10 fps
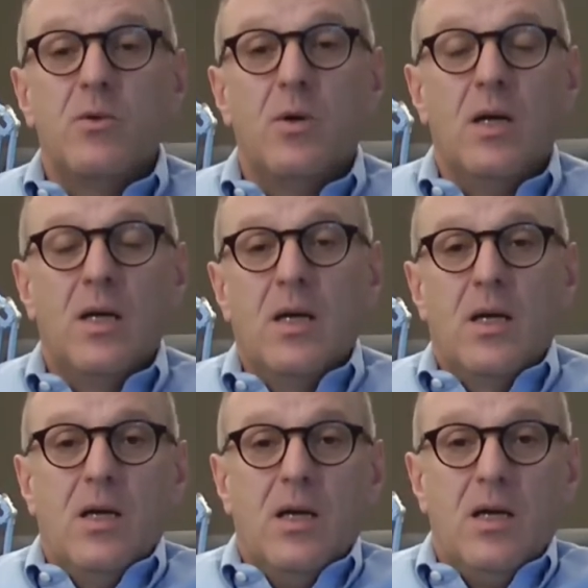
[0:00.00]
nur
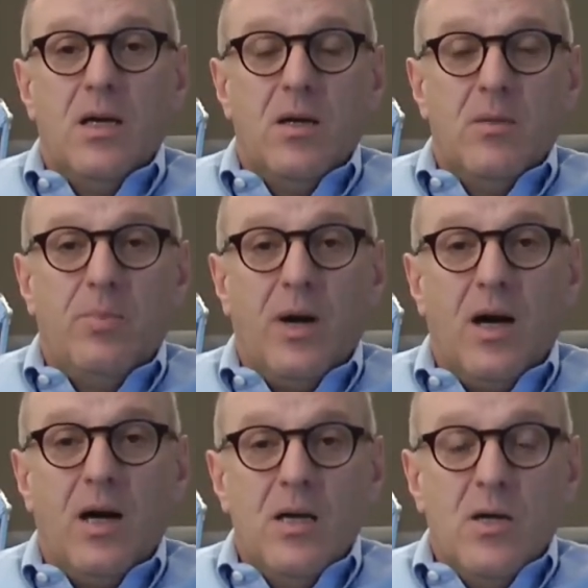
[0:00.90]
äh, ein
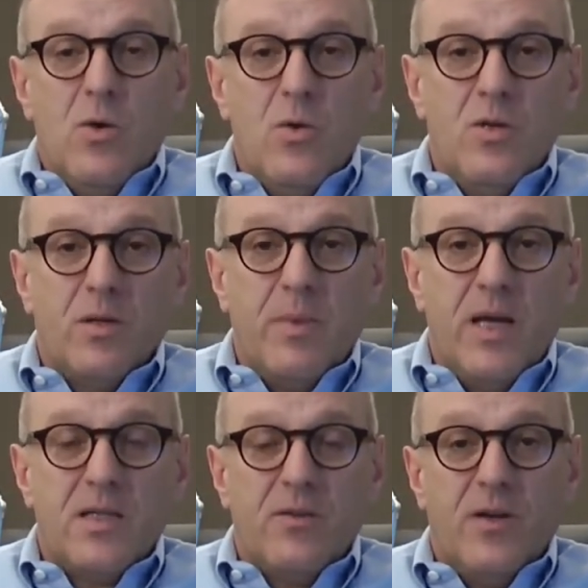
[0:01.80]
paar hundert
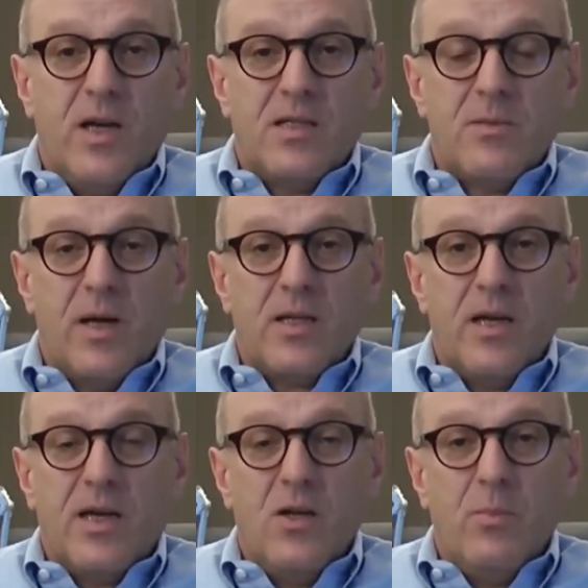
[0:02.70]
Meter, vielleicht zwei,
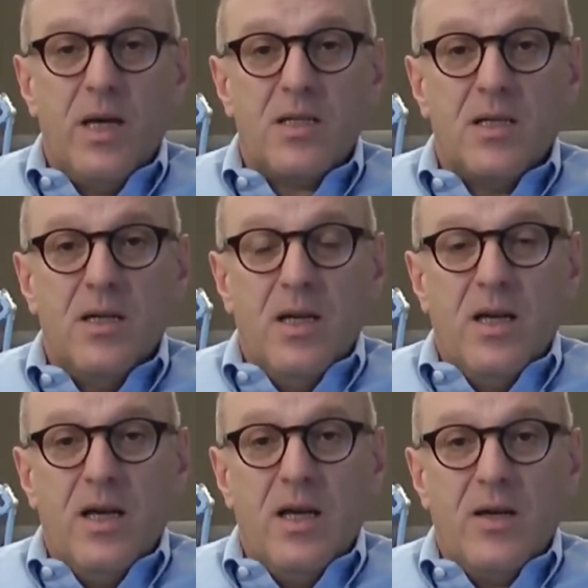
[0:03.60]
drei Kilometer
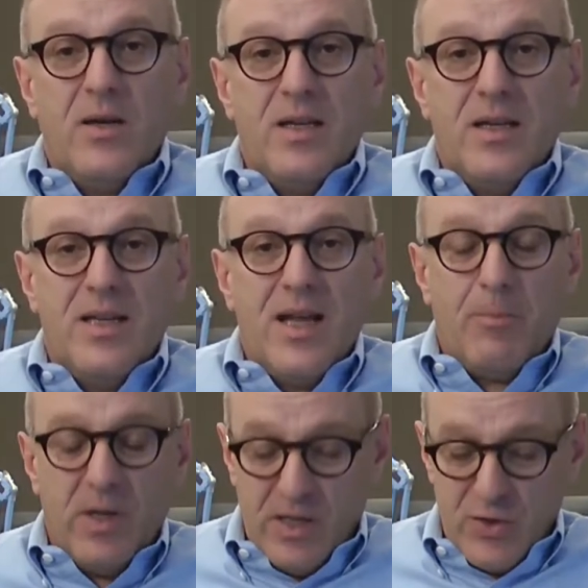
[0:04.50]
äh,
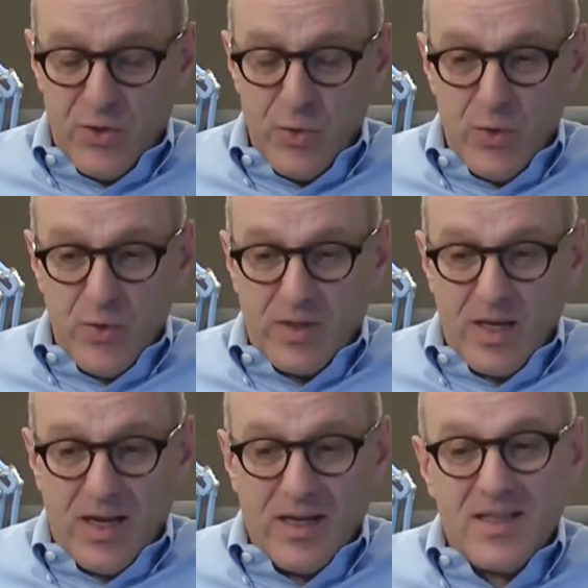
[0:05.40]
hinab in den Süden
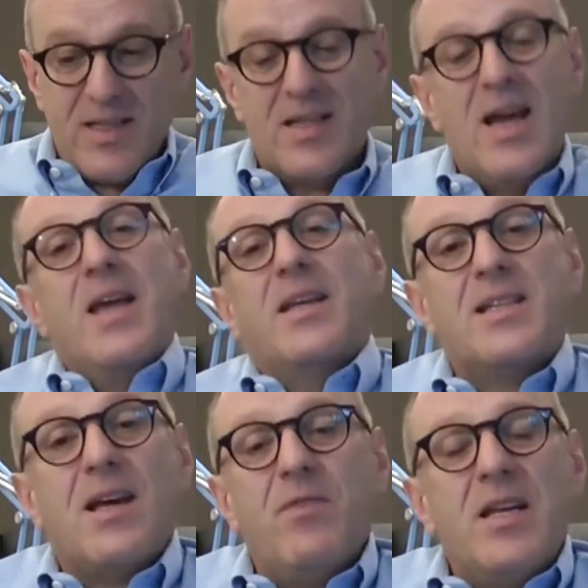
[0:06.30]
gegangen sind.
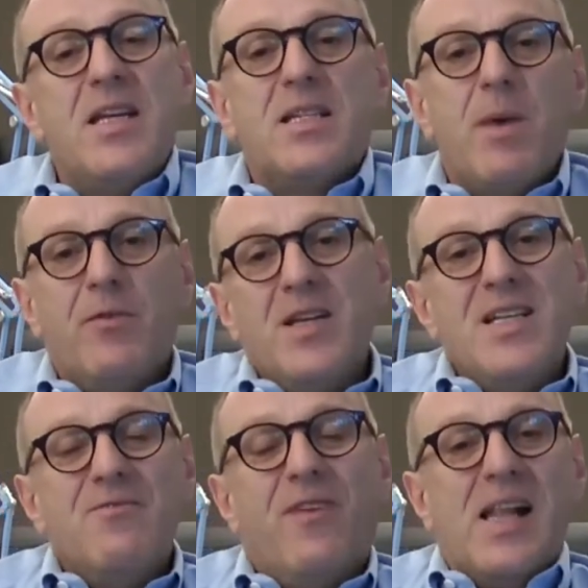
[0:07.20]
Jetzt haben wir nichts mehr von
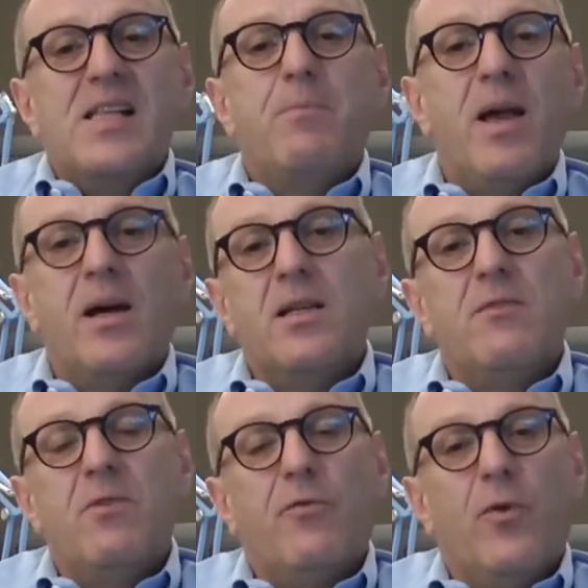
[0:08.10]
diesen Waldbeeren,
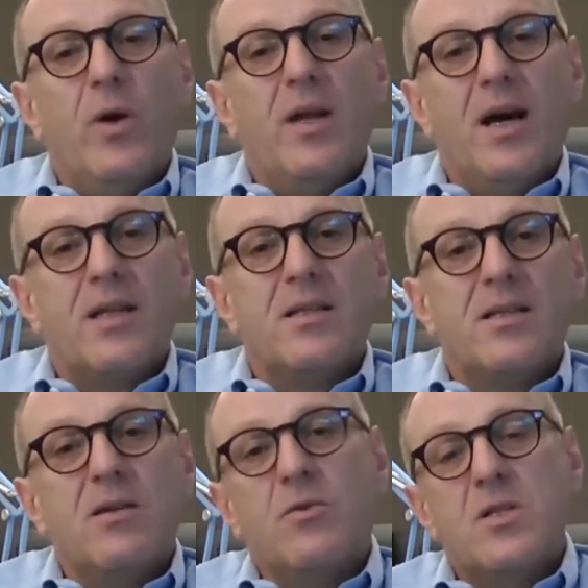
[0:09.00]
die wir vorhin
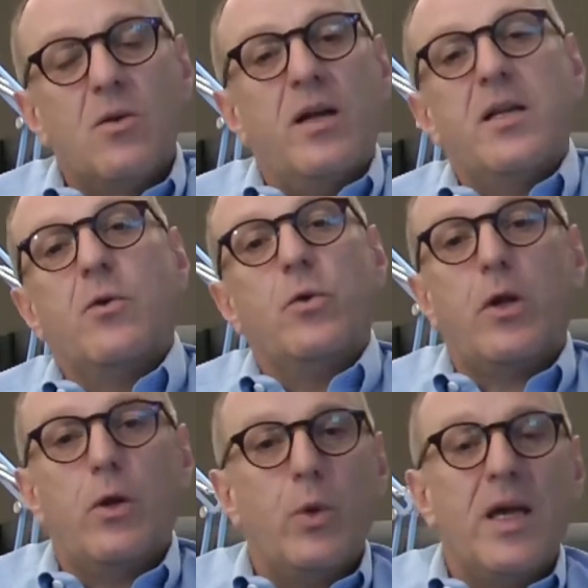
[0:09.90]
hatten, die uns noch an die
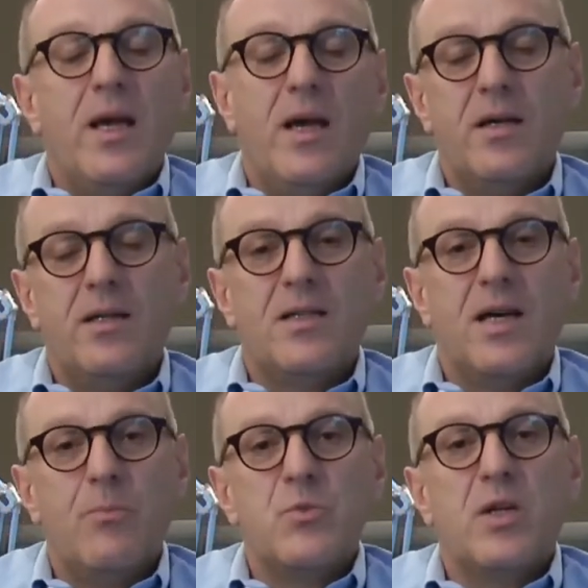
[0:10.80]
Côte Nuit erinnert
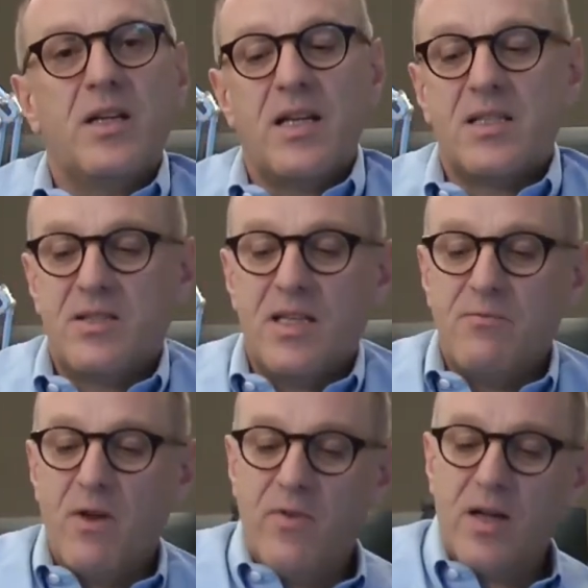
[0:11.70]
haben, sondern jetzt
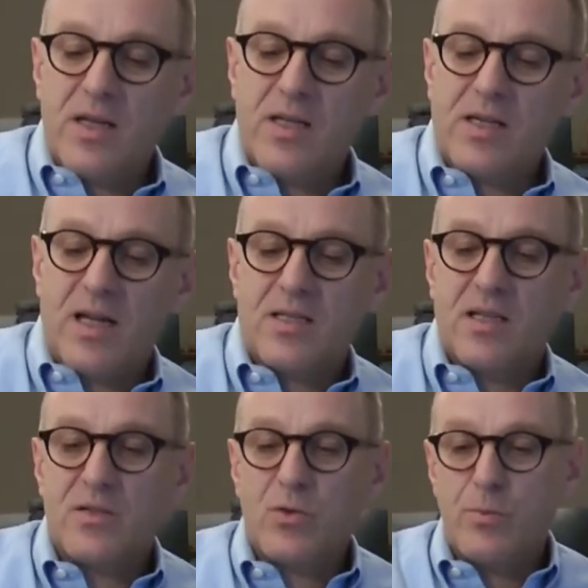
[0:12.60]
sind wir wirklich ganz,
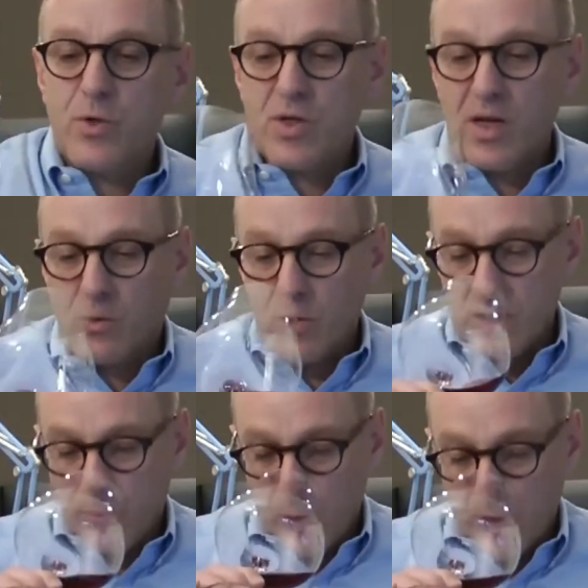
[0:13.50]
ganz typisch in der Côte
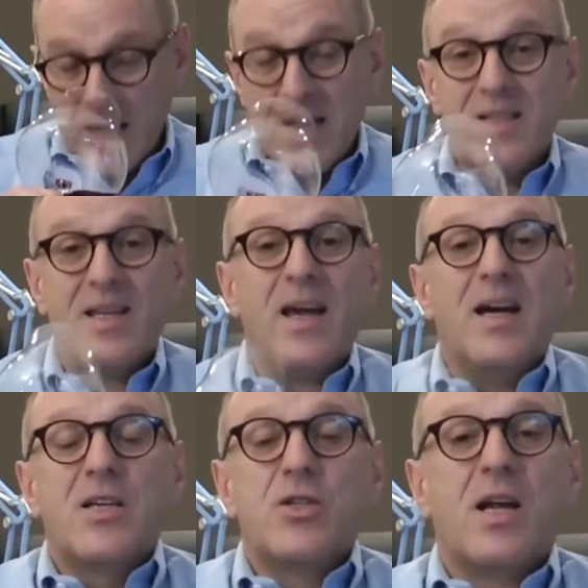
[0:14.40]
de sehr
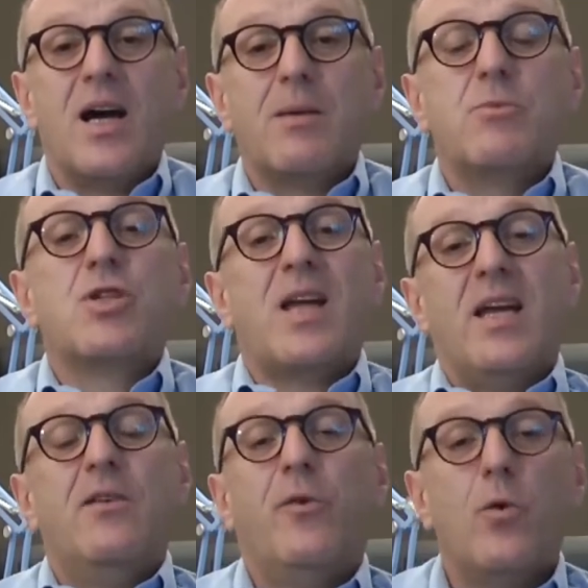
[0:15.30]
stark im
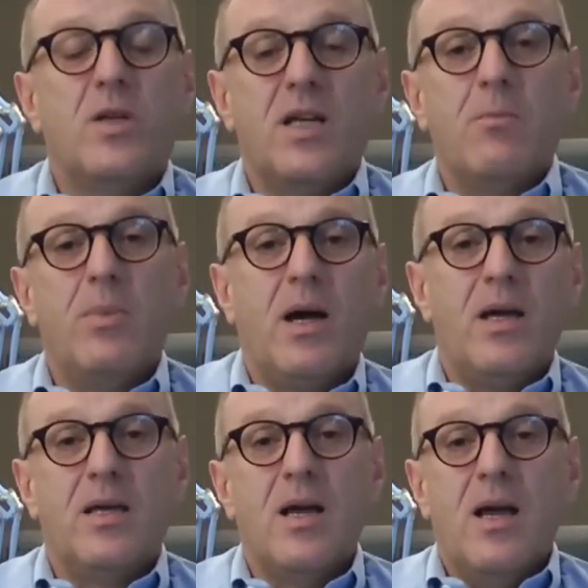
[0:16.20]
steinfruchtigen
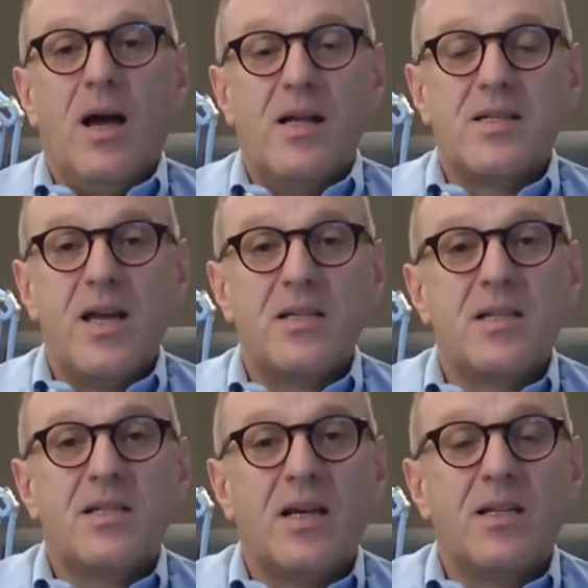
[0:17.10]
Bereich. Als
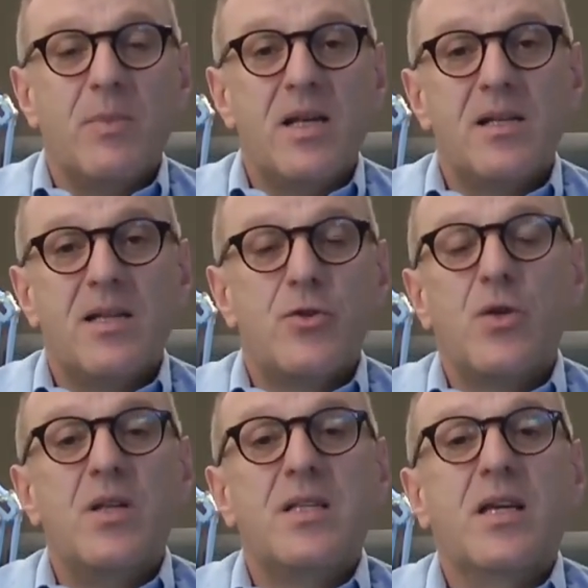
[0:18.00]
erstes kriegt man hier sehr
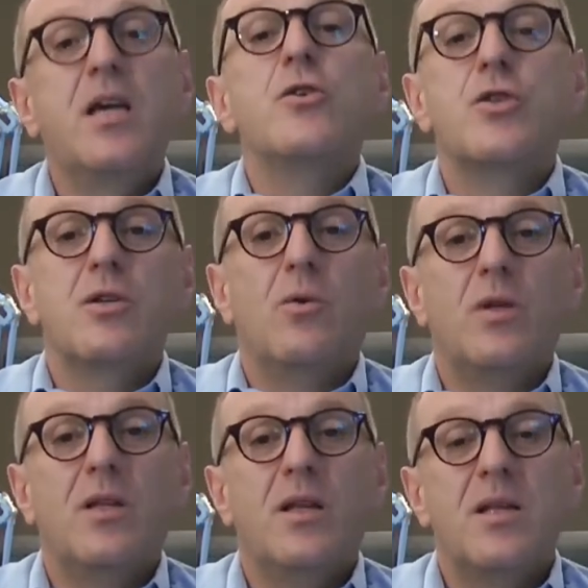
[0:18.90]
schön diese
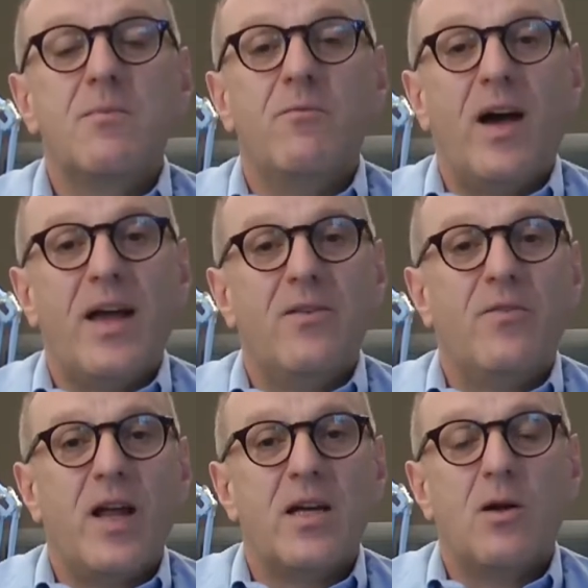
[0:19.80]
Kirschnoten in diesem Wein,
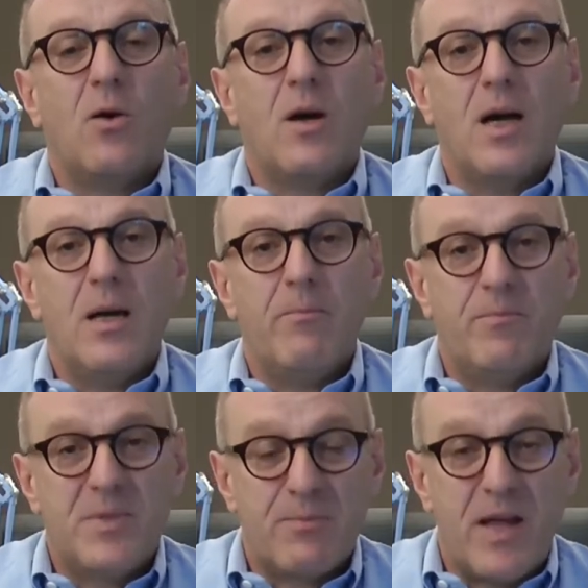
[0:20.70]
vielleicht auch äh,
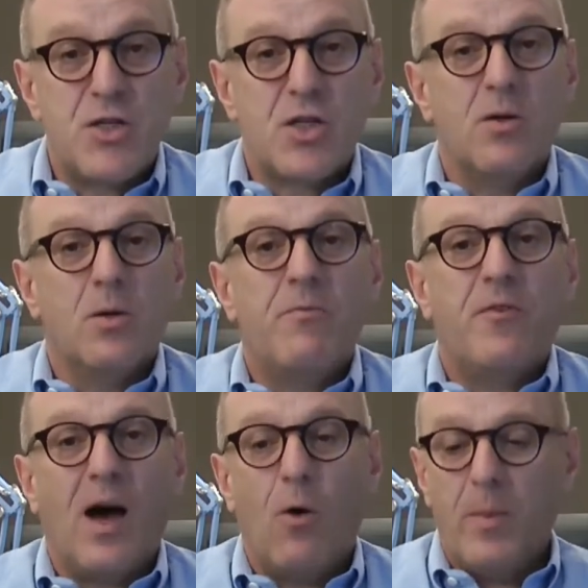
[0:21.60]
Zwetschgen und
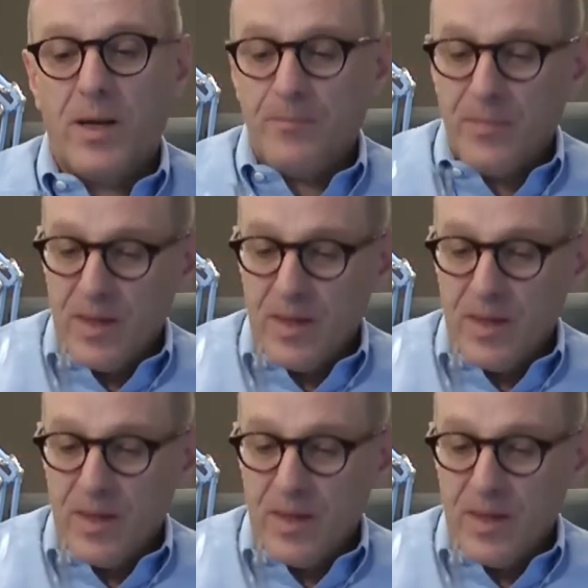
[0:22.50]
Pflaumen.